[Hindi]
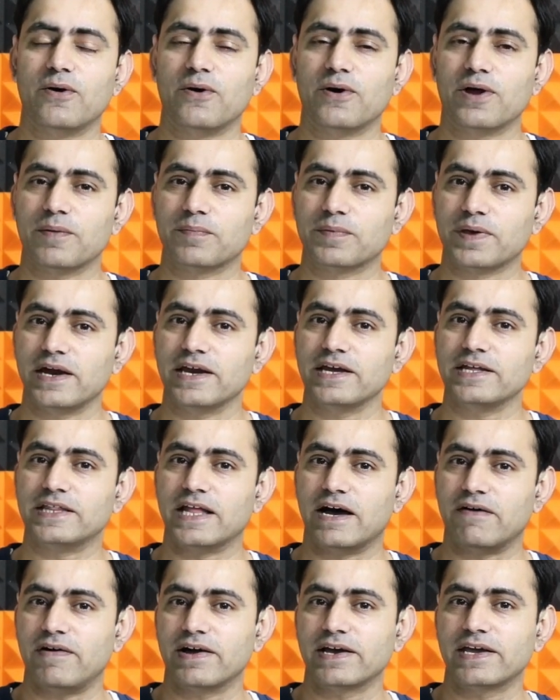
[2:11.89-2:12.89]
और अब क्या ये
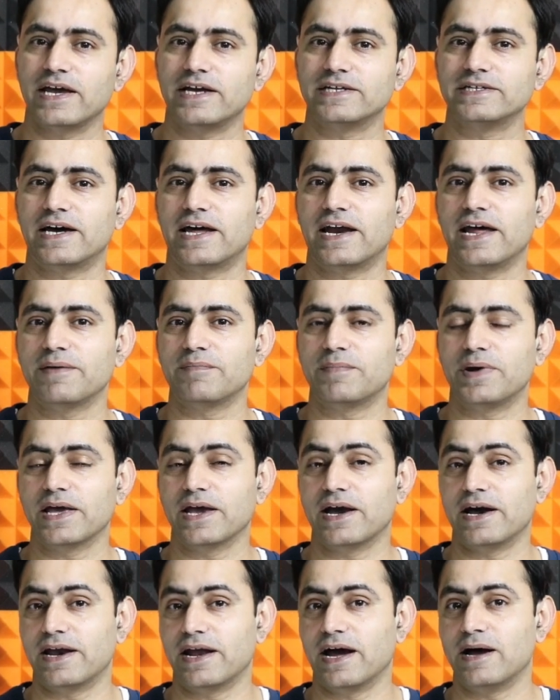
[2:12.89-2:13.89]
दावा किया जा रहा है बड़े
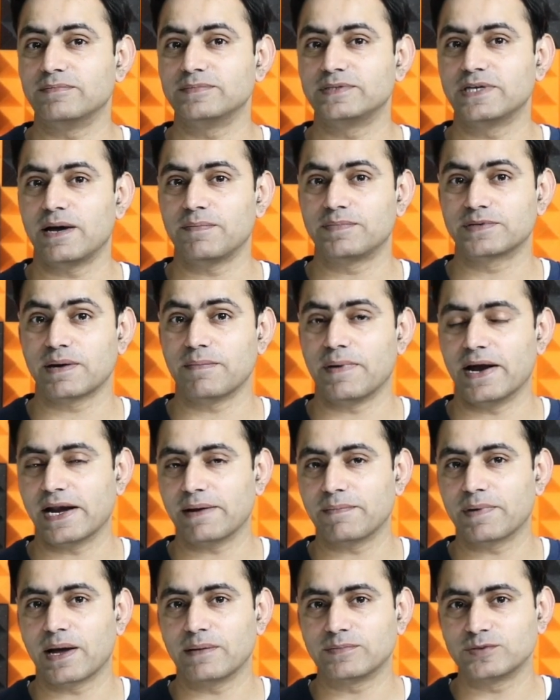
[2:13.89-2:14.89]
आराम से आप इसका बैटरी
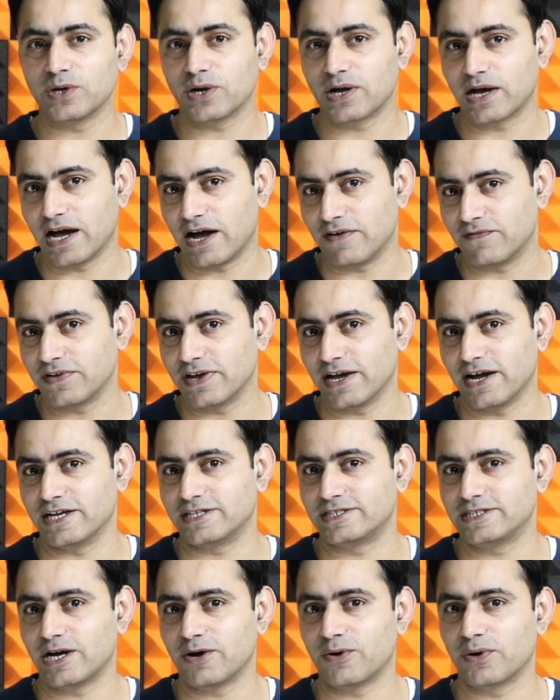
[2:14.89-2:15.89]
बैकअप जो है काफ़ी
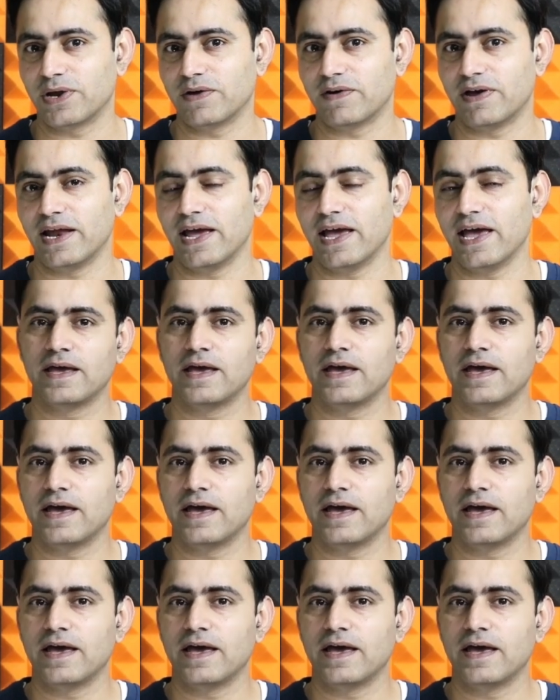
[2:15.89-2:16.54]
अच्छा होने वाला है